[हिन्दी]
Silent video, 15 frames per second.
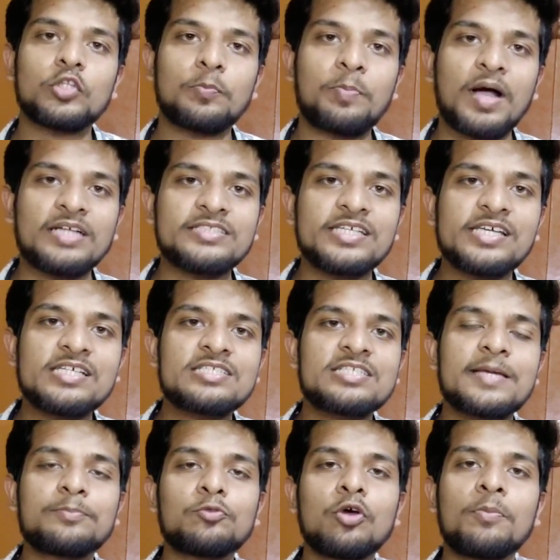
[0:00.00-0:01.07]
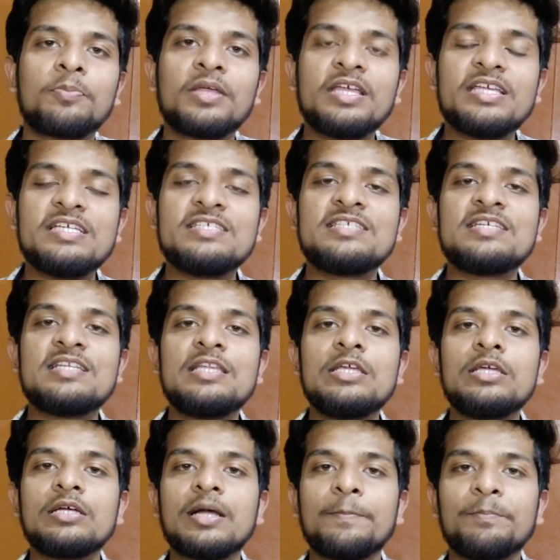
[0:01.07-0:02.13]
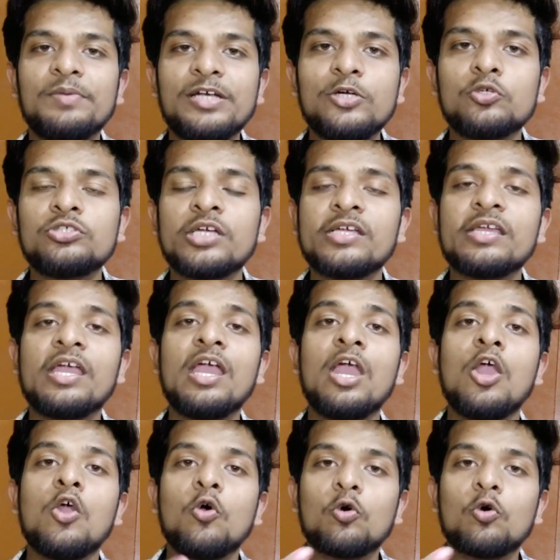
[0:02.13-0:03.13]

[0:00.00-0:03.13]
तो पाँच ऐसे स्टेप तो आपकी इजीली कंप्लीट हो जाएंगे